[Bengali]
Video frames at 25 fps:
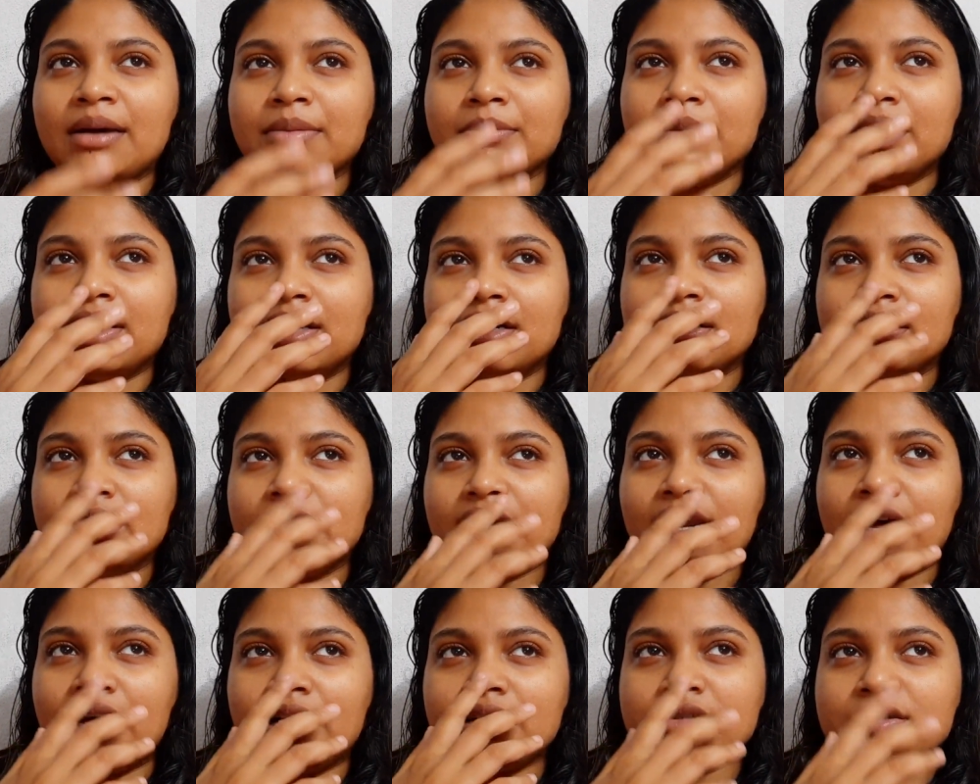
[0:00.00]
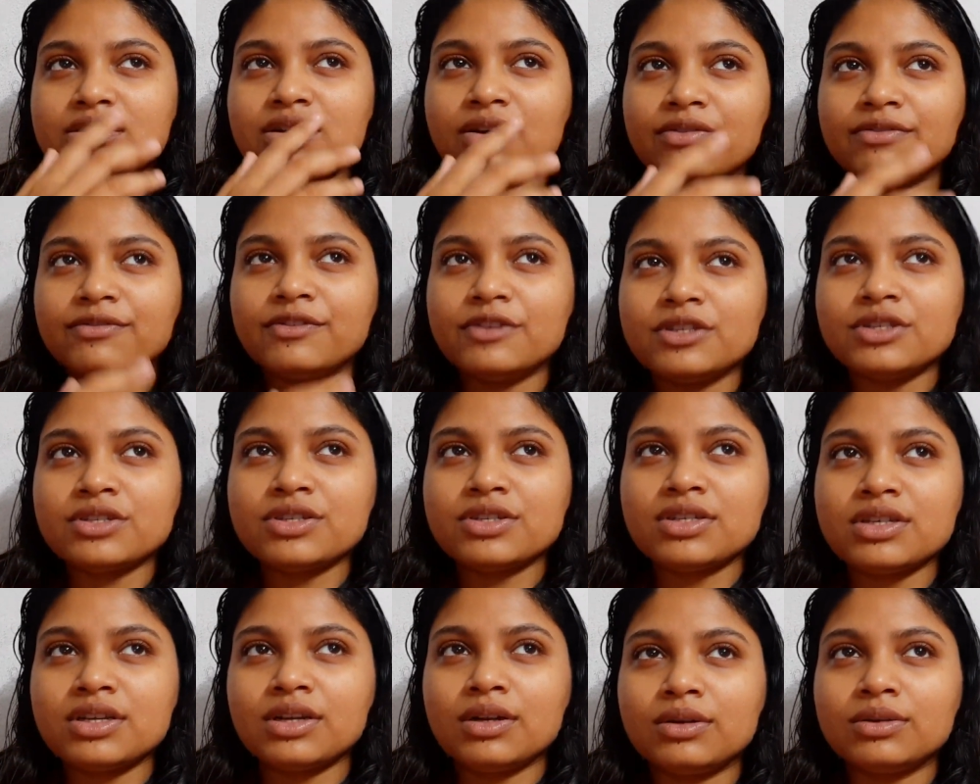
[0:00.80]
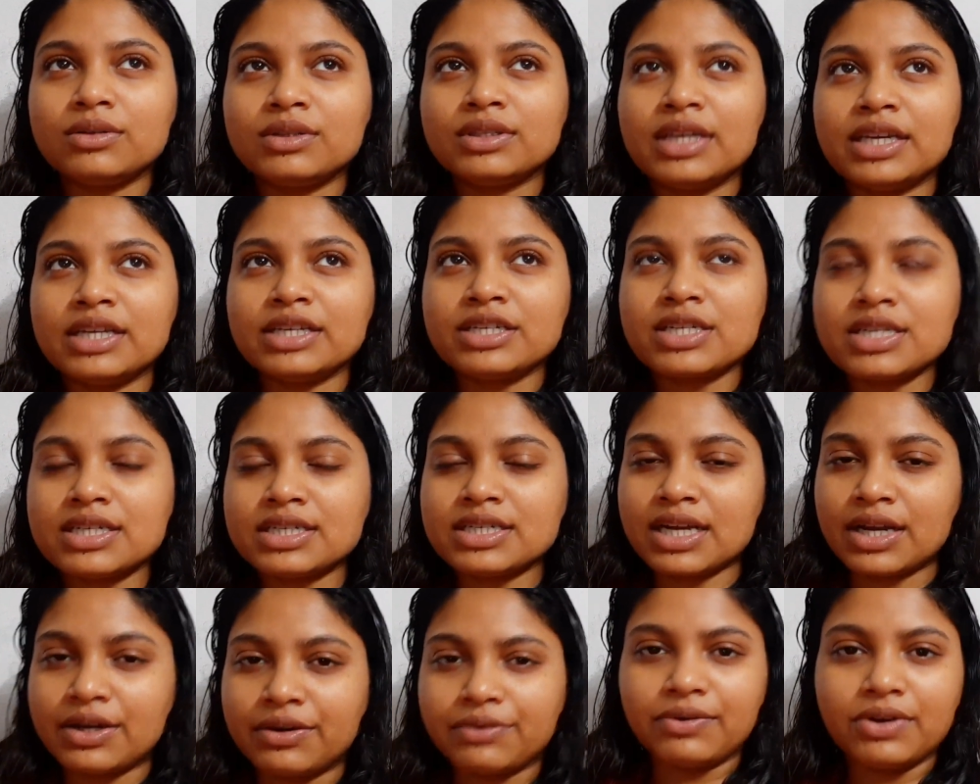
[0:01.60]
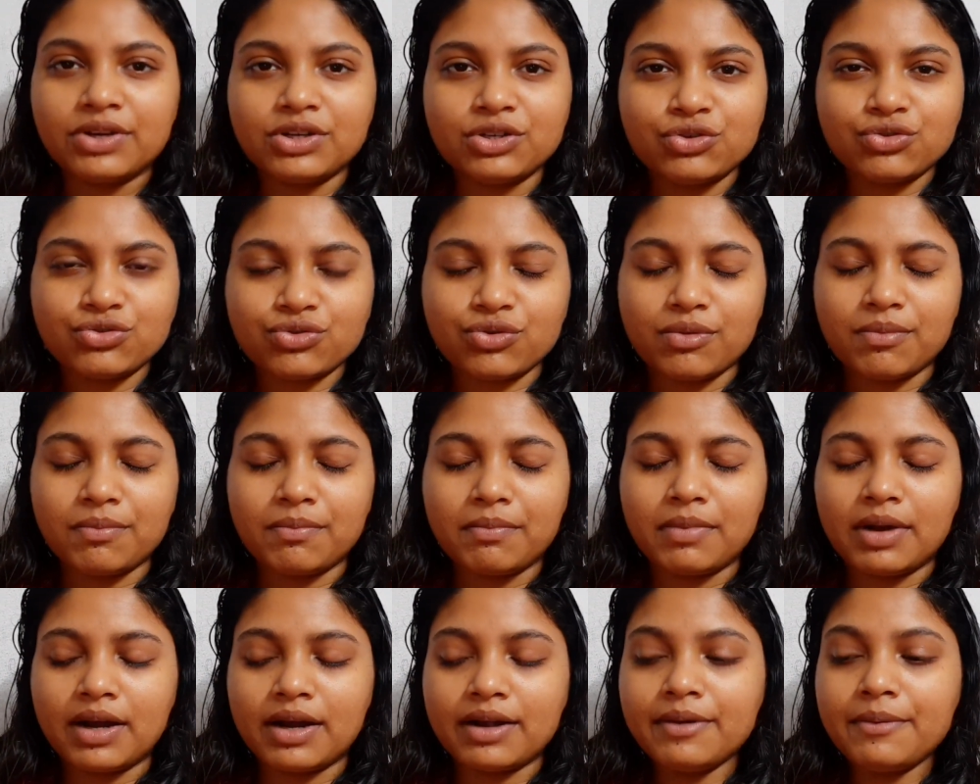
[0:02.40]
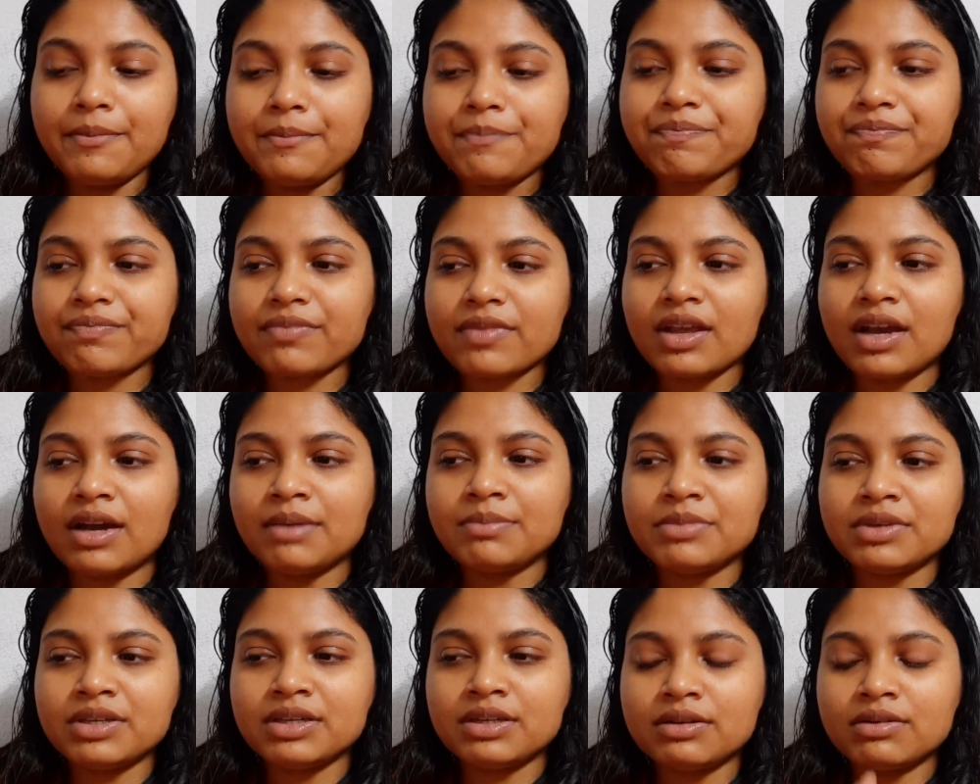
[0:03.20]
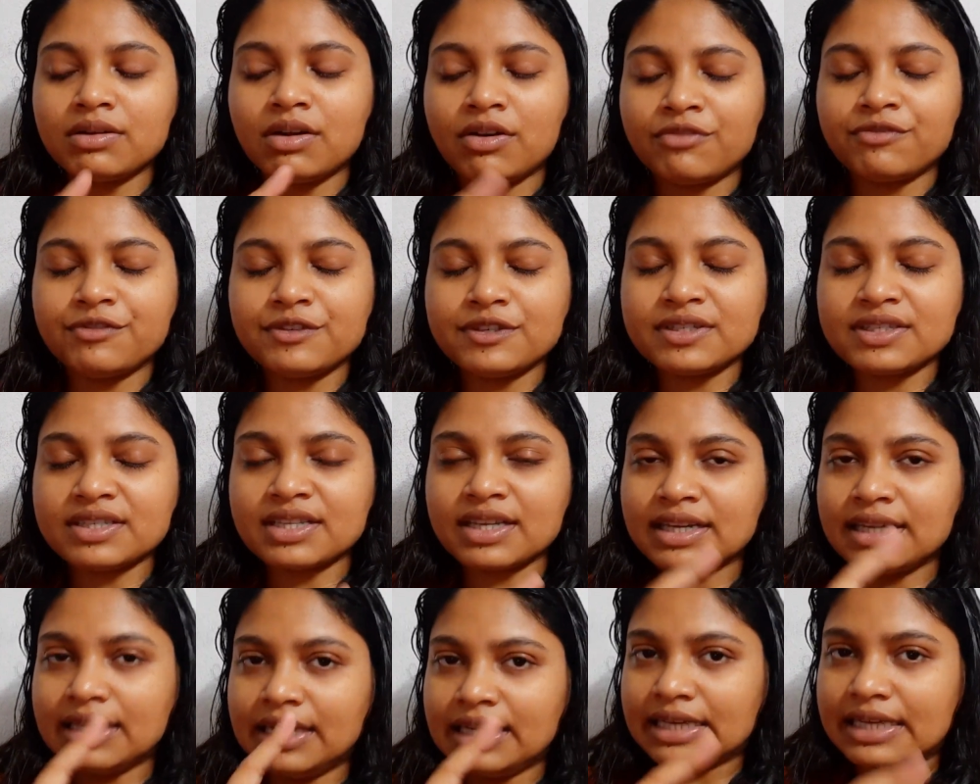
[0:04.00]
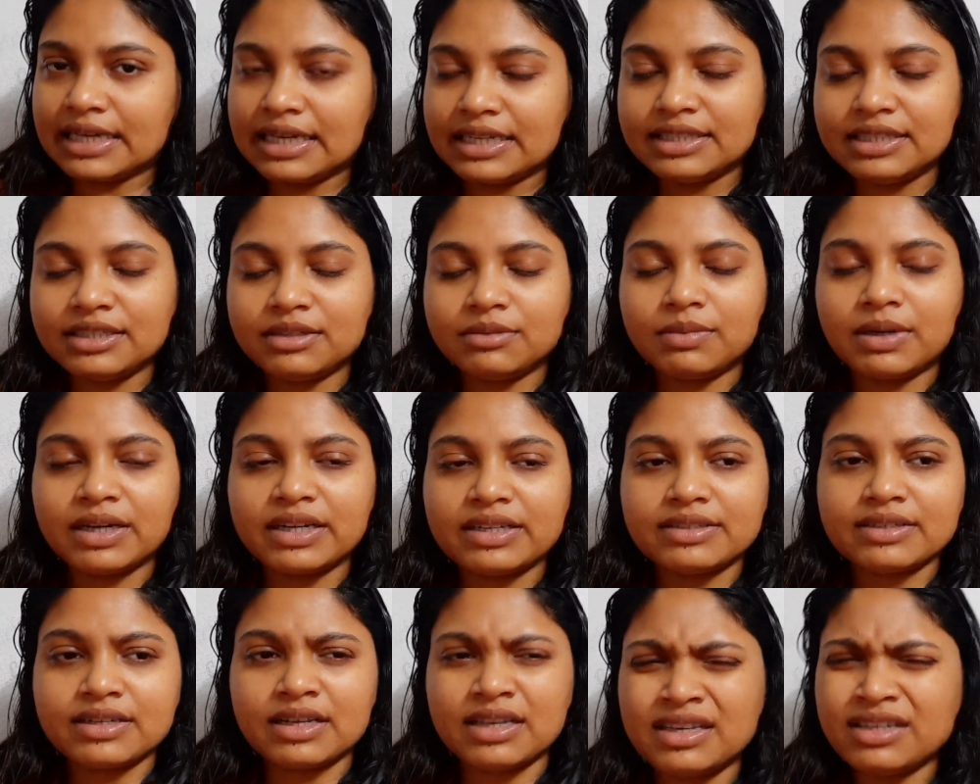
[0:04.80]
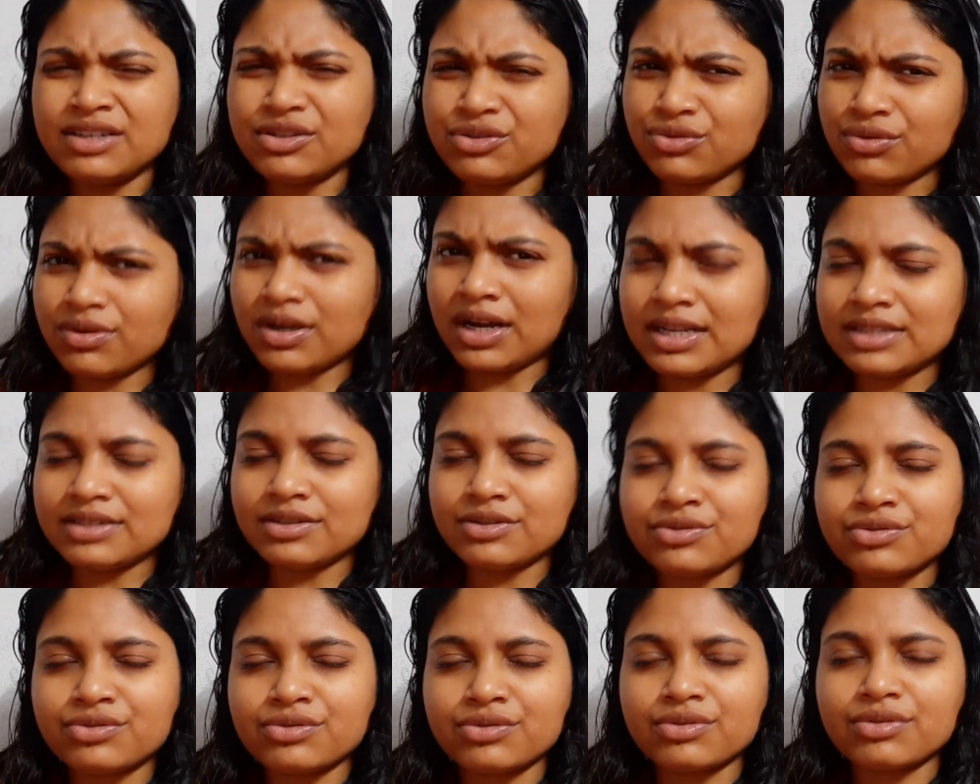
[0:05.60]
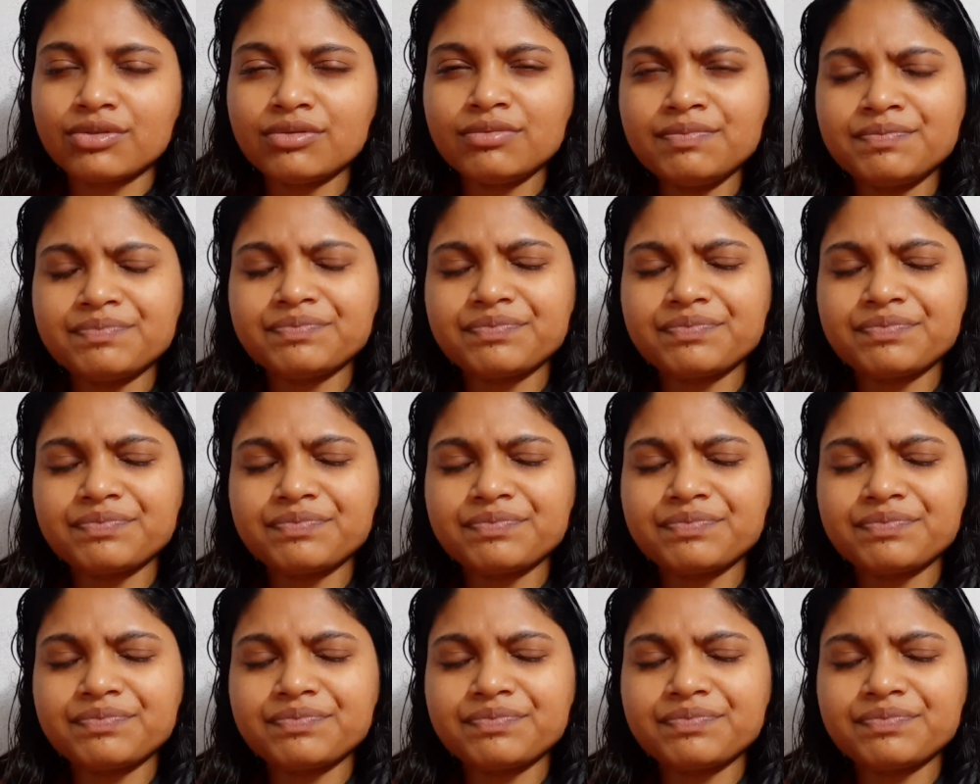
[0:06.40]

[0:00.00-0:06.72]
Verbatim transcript: আমার লাস্ট অফিস ছিল তেইশে জানুয়ারি সোমবার আমি অফিস থেকে লেখাদির বাড়ি যাই কিছু কাজের জন্য